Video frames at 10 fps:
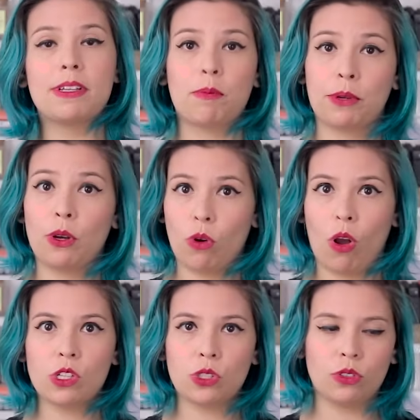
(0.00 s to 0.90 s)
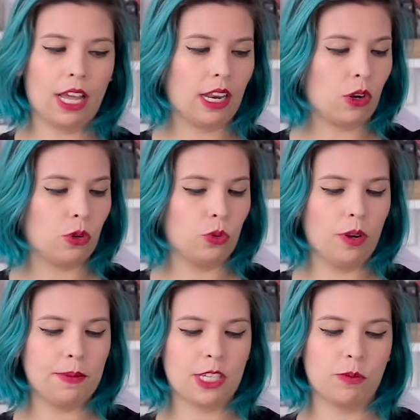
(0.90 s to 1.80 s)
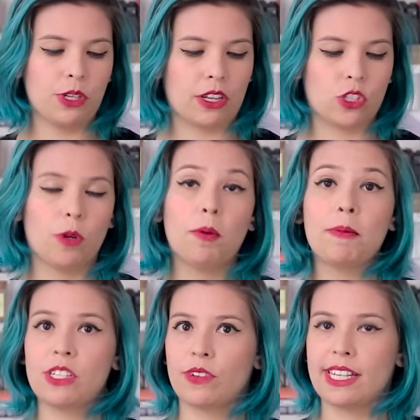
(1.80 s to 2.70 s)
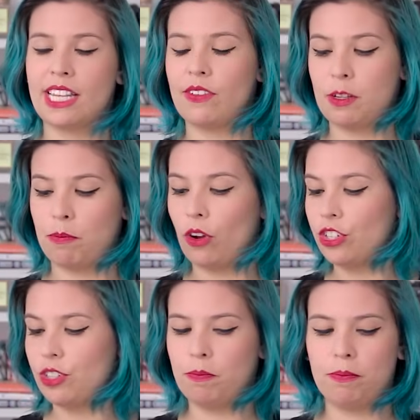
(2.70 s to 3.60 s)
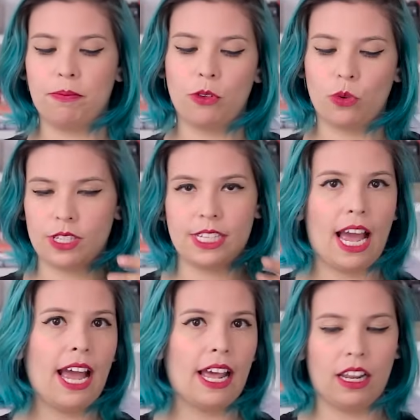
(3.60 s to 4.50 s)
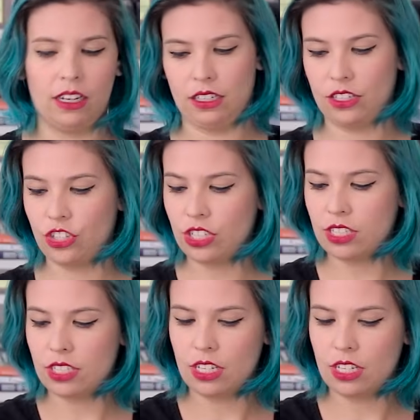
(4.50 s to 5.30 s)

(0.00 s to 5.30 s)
mas é porque eu gosto dela crua mesmo no yakisoba, mas se você quiser, você pode cozinhar ela antes.